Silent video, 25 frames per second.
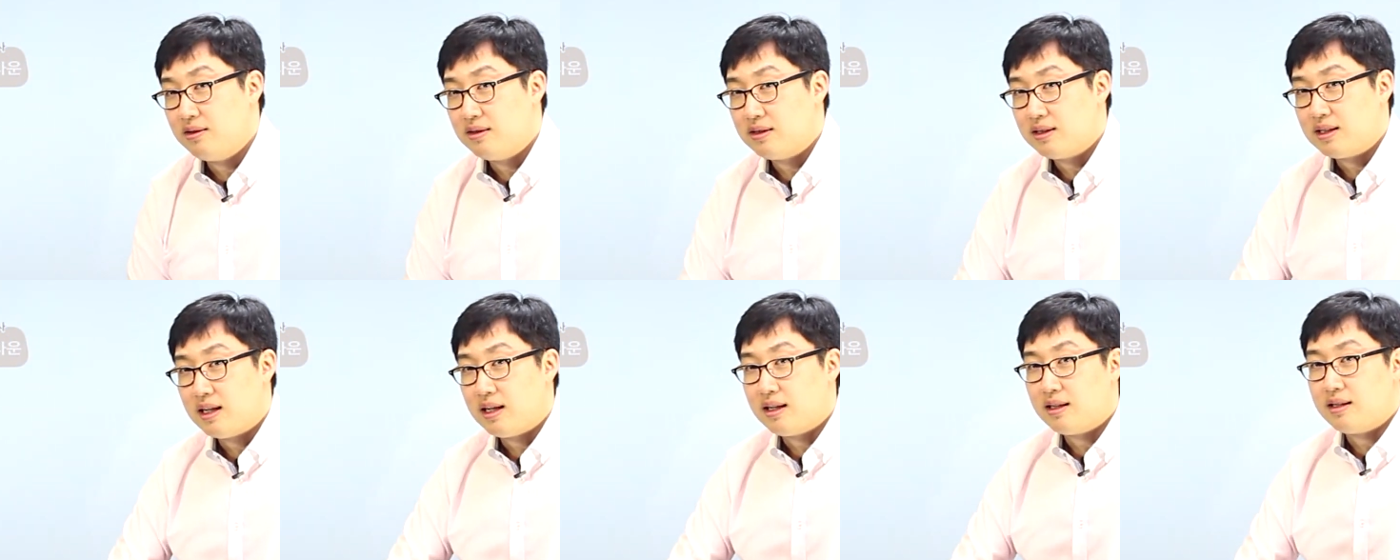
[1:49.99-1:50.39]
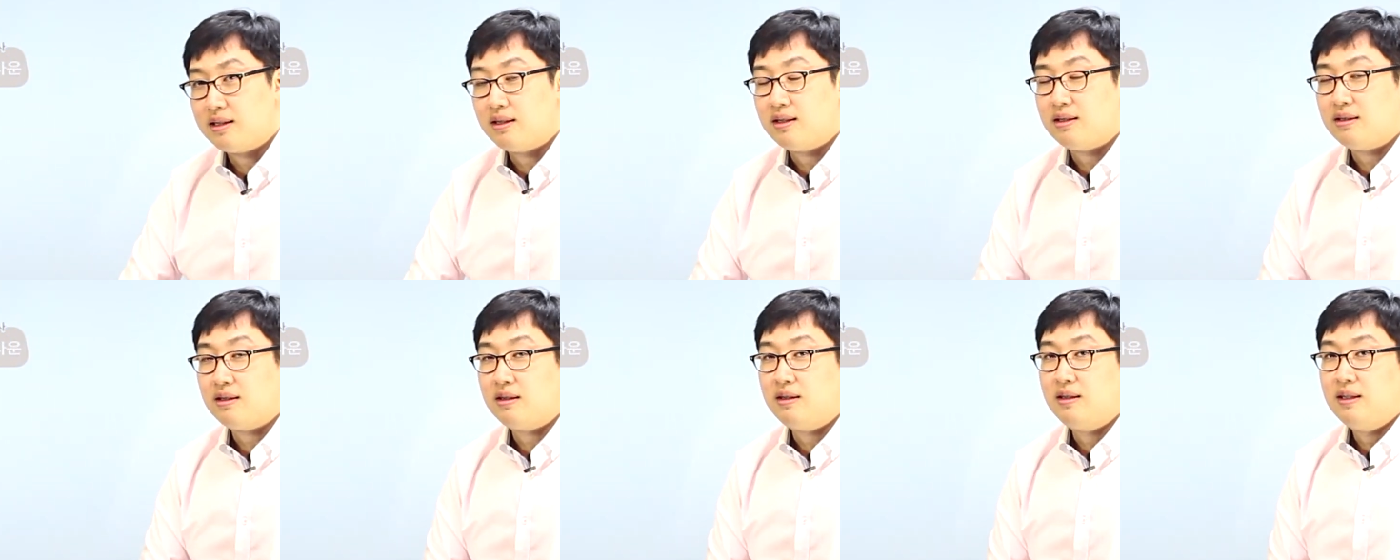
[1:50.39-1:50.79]
자,
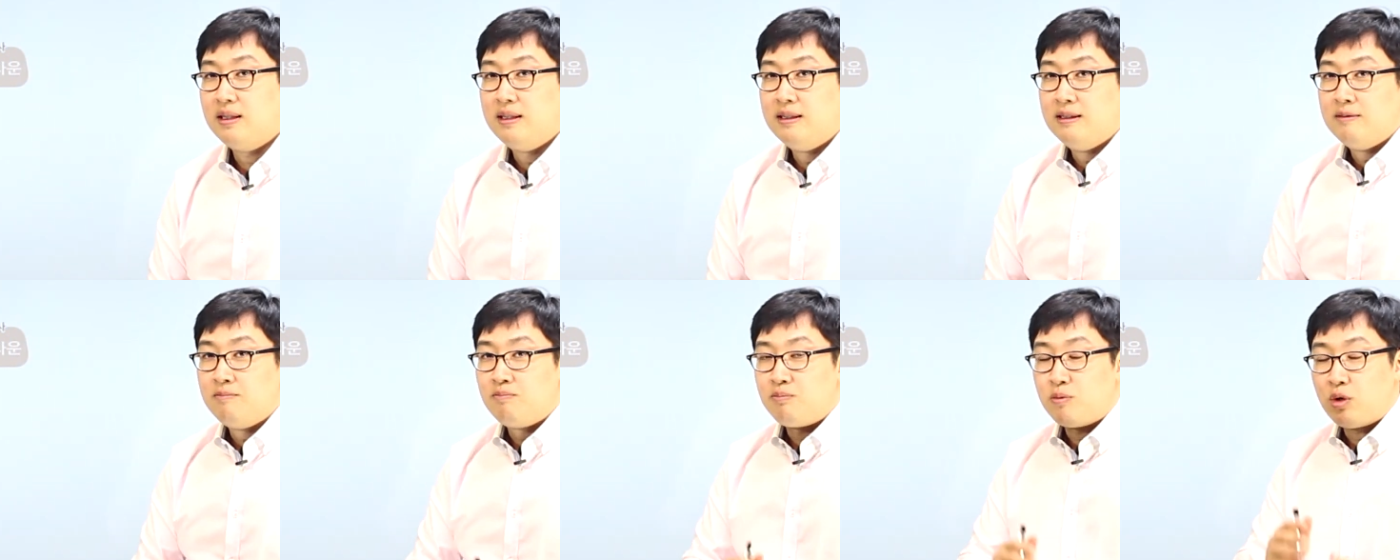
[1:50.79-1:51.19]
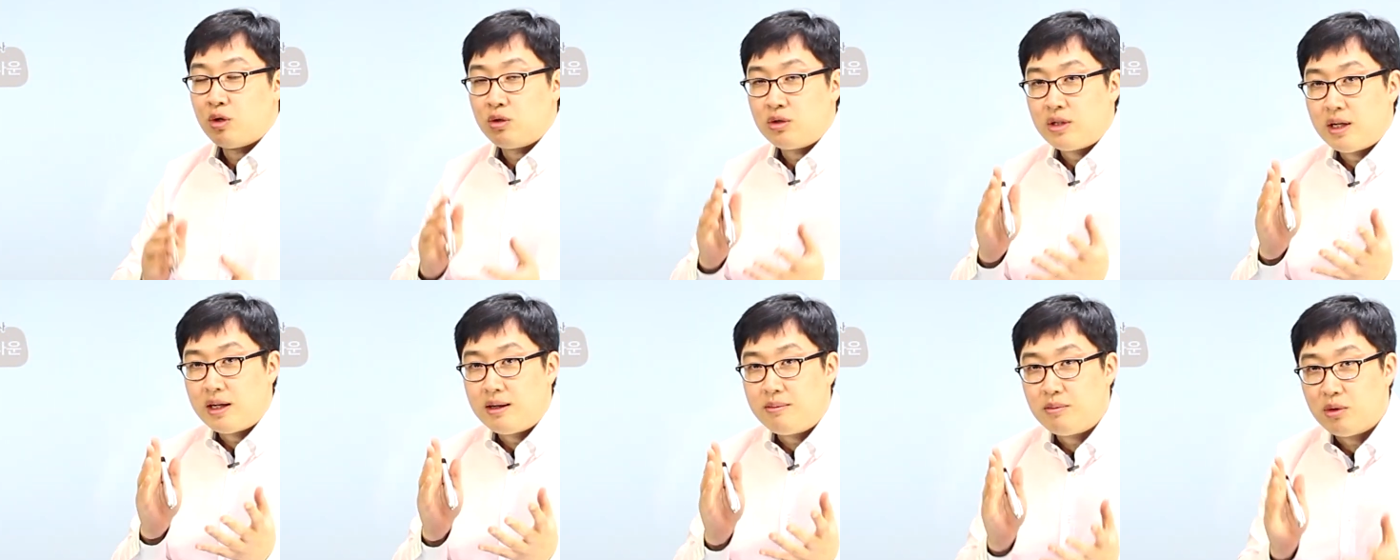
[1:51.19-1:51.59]
그래서
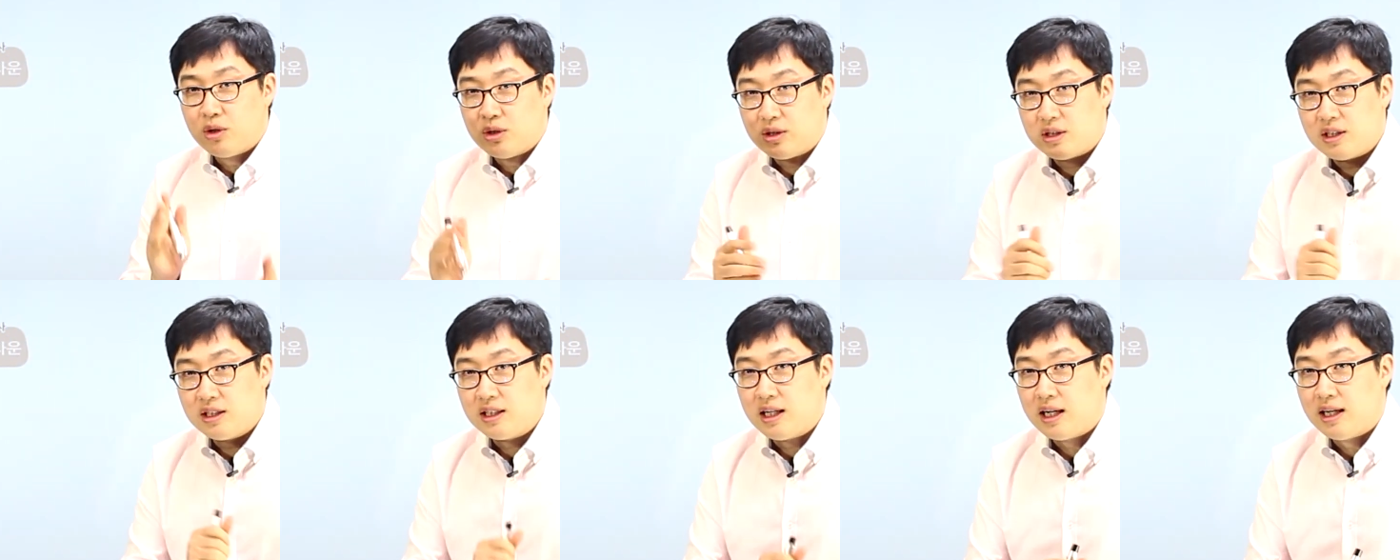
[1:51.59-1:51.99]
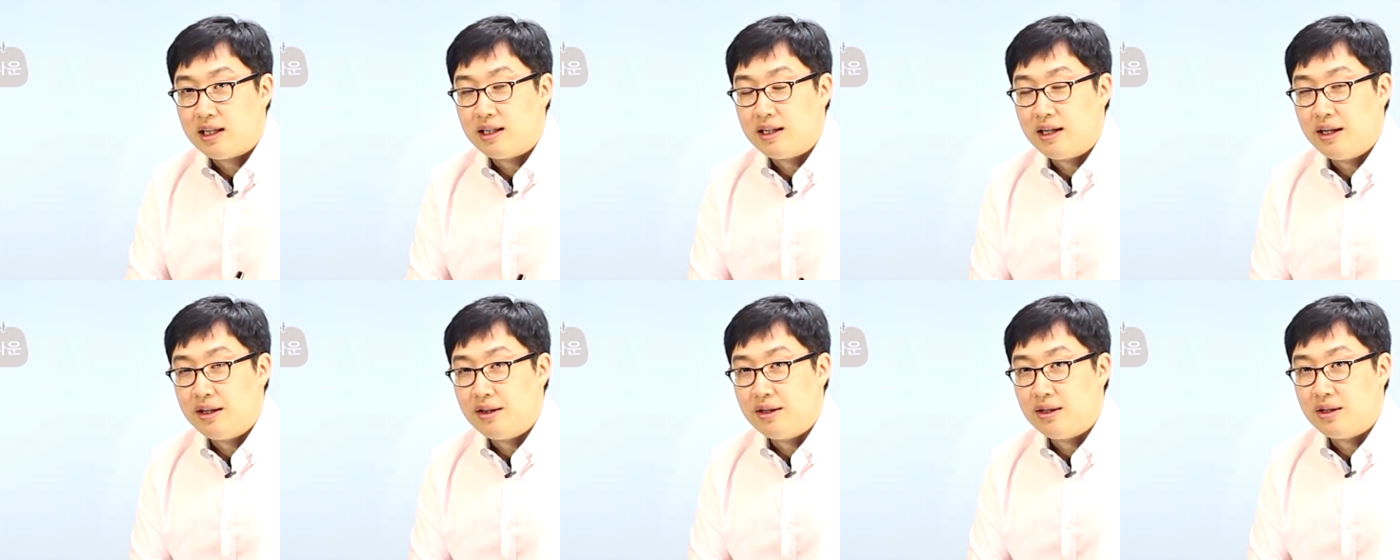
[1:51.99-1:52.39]
명사가 뭔지는
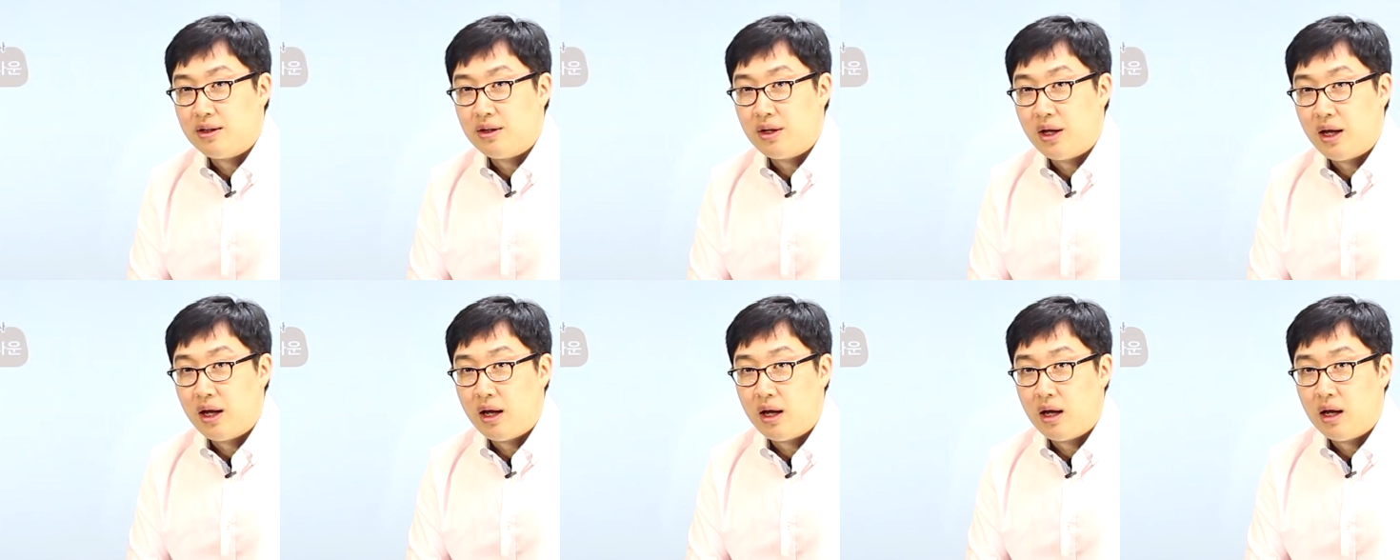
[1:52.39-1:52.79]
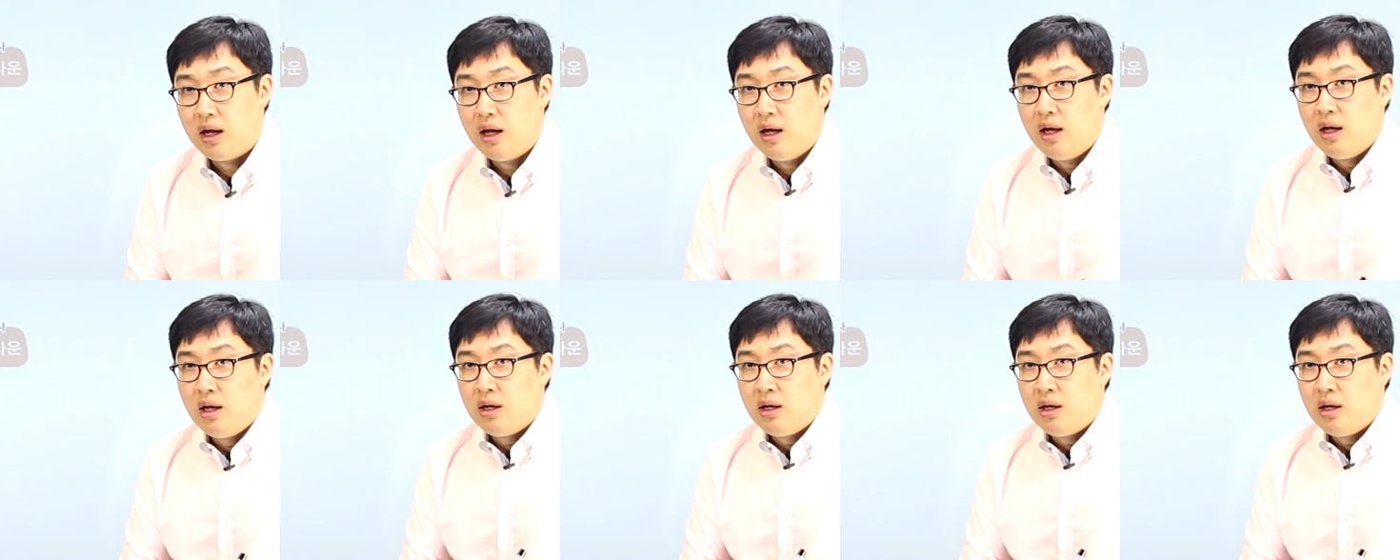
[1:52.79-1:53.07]
알겠는데